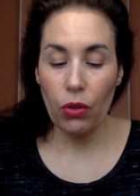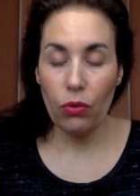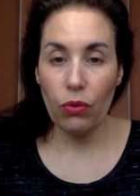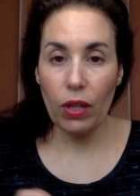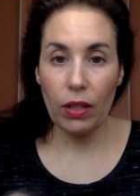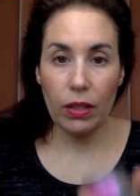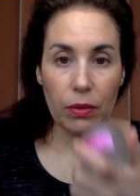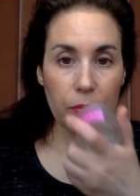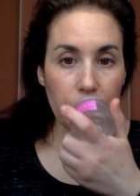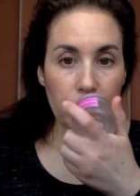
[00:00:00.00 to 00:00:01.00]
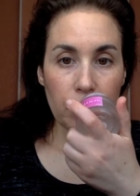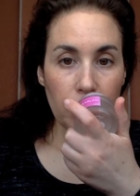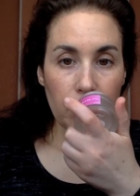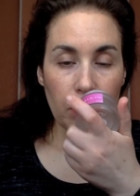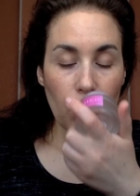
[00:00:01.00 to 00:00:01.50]
de dingue
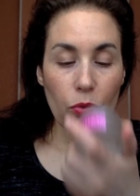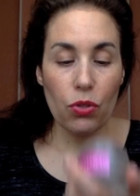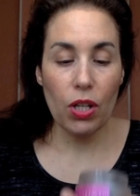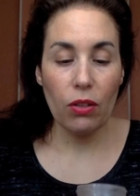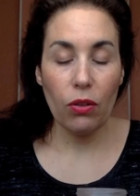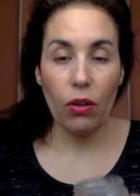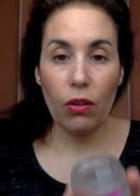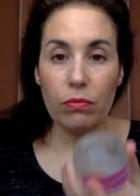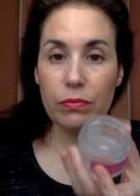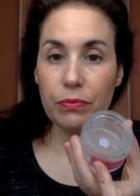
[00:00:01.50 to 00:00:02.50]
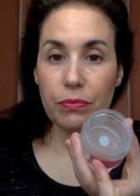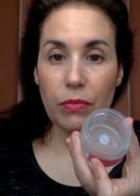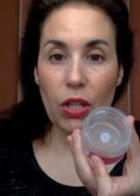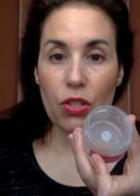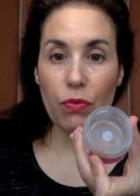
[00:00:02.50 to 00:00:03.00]
que j'adore.
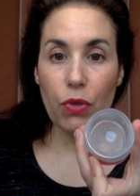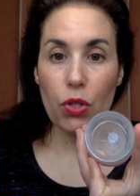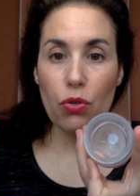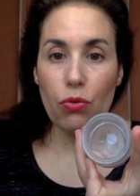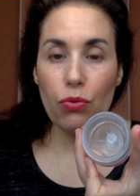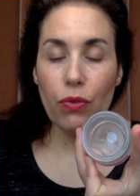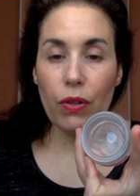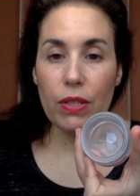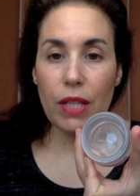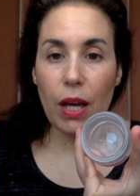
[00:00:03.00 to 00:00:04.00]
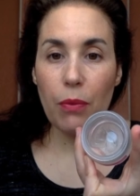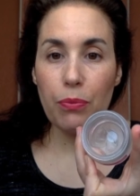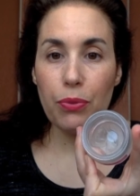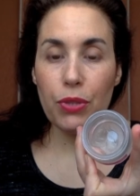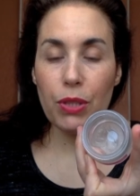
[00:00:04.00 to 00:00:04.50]
À chaque fois que je l'ouvre, c'est un
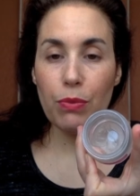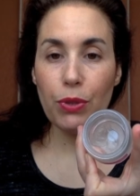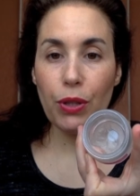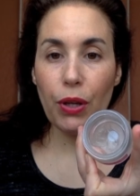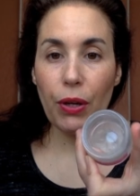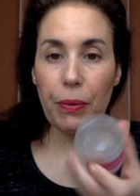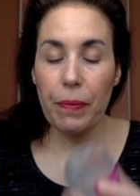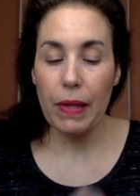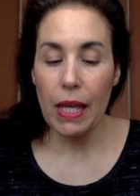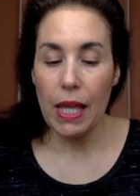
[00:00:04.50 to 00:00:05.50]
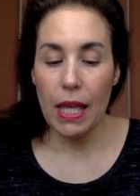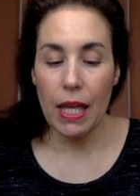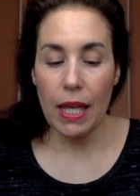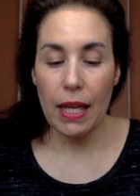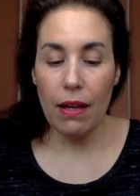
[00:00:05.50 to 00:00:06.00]
petit bonheur.
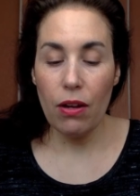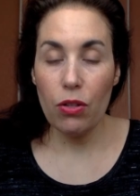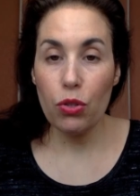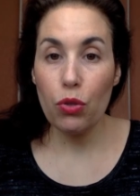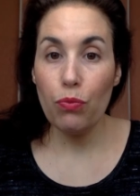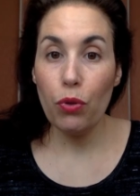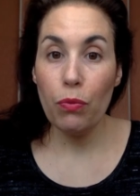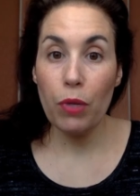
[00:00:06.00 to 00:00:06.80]
Et euh, ce baume,